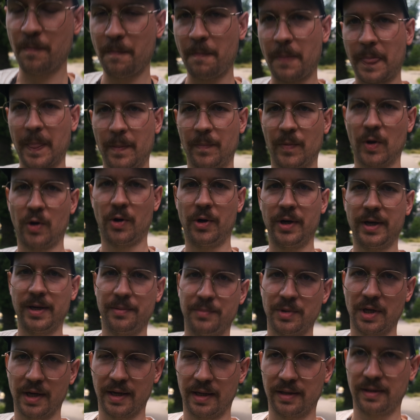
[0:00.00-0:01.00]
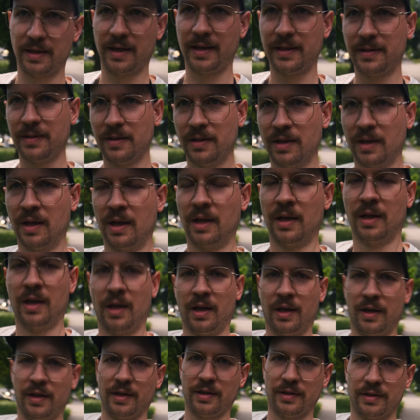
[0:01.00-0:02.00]
mm, OM1.
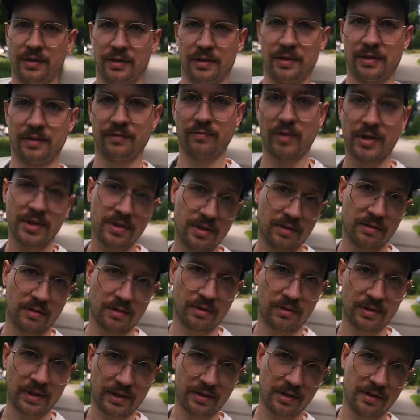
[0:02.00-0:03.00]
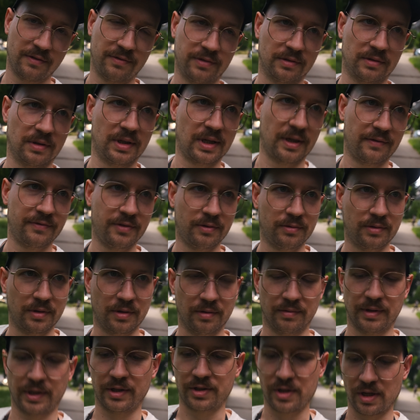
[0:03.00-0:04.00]
Y, właśnie do takiej fotografii,
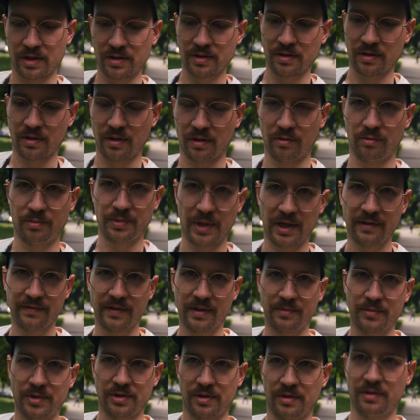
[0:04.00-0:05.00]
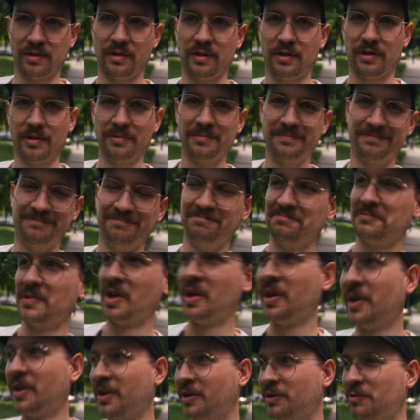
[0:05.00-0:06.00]
którą najczęściej uprawiam, czyli
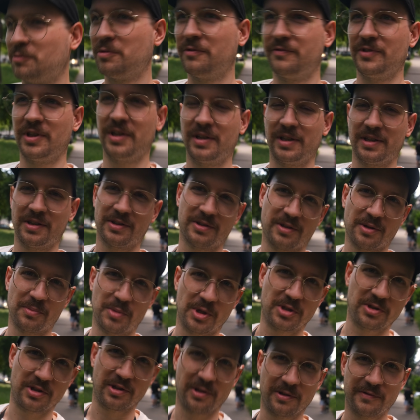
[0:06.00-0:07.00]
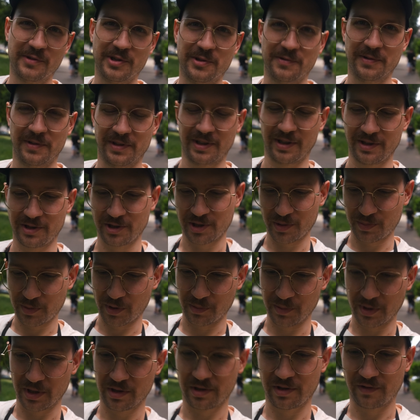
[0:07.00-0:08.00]
głównie jest to bezcelowe szwendanie się
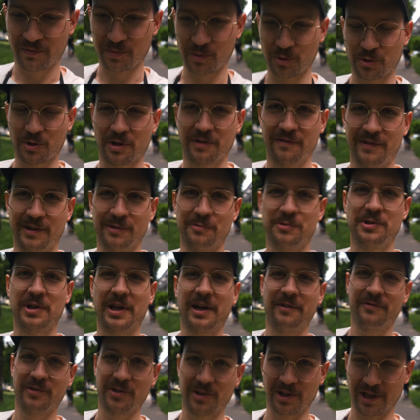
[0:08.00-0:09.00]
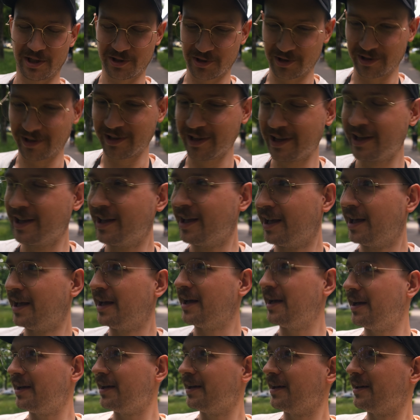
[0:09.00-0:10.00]
po mieście w poszukiwaniu ciekawych rzeczy,
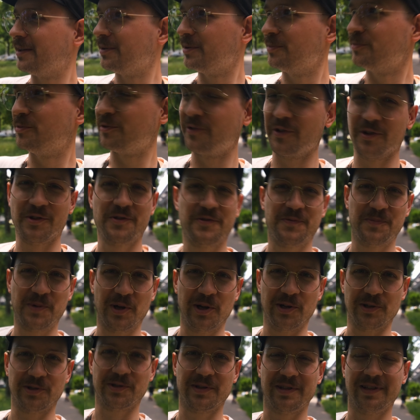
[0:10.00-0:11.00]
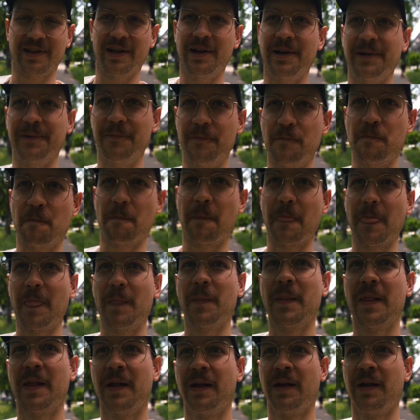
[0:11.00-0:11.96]
y, mówiąc wprost. Mm,